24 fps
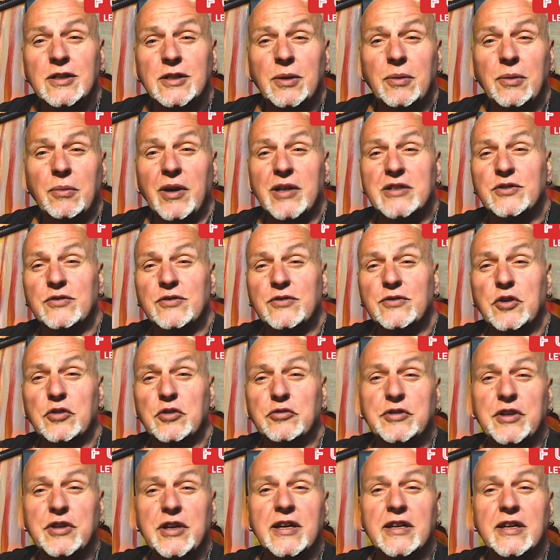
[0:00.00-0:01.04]
mas eu
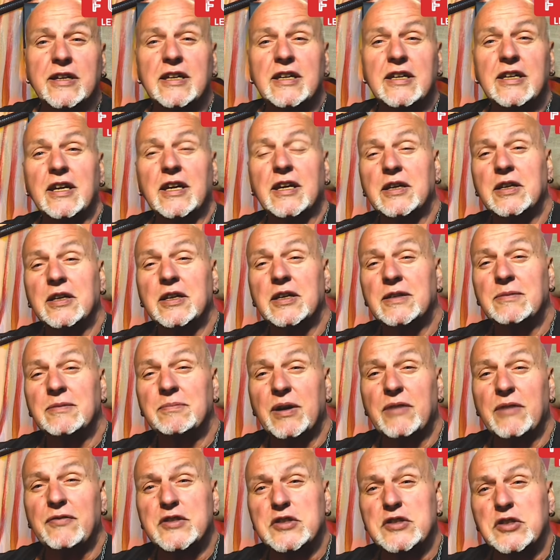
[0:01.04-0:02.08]
voltei aqui
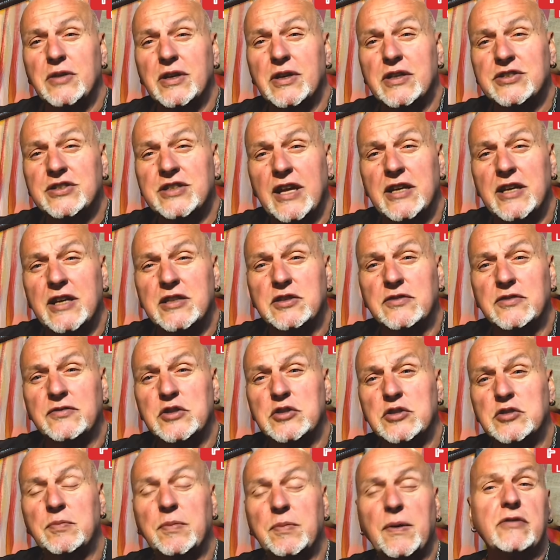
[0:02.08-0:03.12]
para fazer uma série de
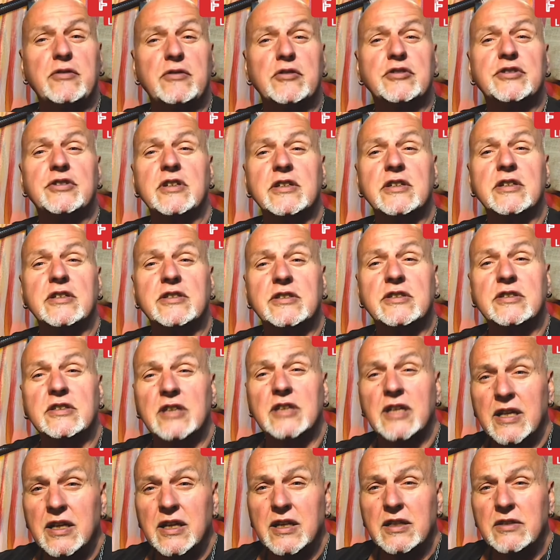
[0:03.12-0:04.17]
vídeos para vocês,
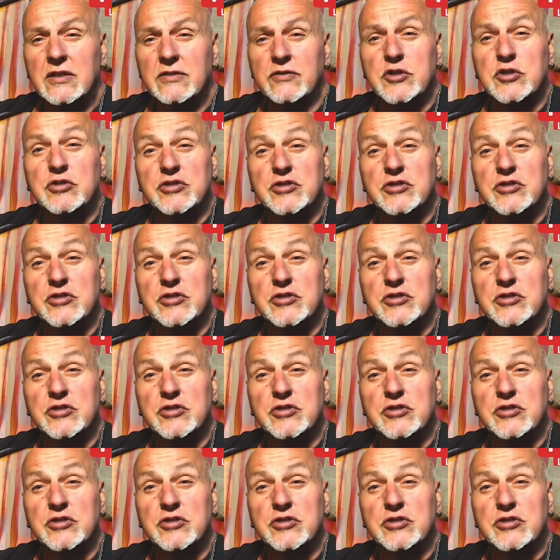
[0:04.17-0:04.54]
vídeos